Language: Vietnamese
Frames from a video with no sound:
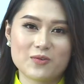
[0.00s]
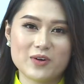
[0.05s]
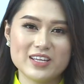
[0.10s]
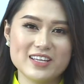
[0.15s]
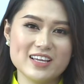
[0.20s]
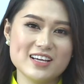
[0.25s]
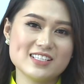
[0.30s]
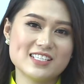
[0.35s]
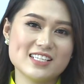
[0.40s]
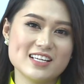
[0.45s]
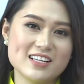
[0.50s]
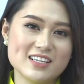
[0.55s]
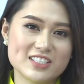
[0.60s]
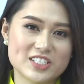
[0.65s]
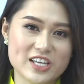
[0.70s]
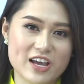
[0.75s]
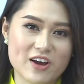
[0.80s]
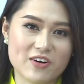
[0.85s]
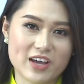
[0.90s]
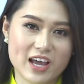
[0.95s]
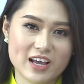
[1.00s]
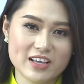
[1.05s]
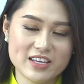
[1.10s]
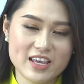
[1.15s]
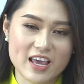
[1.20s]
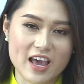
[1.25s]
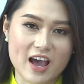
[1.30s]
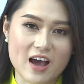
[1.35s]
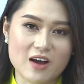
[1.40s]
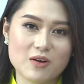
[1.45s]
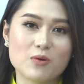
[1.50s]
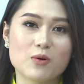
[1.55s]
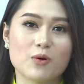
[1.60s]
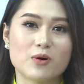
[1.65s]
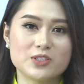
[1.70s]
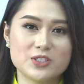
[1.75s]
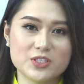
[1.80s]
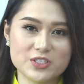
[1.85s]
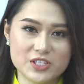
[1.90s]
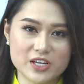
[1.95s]
Quỳnh Như xin được chào khán giả của
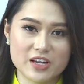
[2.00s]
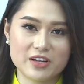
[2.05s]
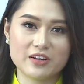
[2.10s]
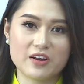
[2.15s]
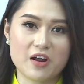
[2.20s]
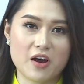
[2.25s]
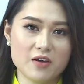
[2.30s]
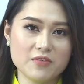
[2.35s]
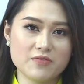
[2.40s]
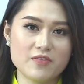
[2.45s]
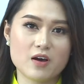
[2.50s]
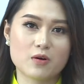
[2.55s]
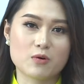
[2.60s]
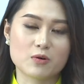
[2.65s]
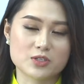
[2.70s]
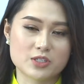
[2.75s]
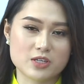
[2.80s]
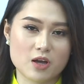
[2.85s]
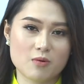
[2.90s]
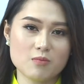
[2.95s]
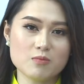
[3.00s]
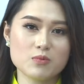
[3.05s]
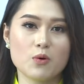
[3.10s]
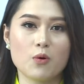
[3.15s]
chương trình Nói về cuộc sống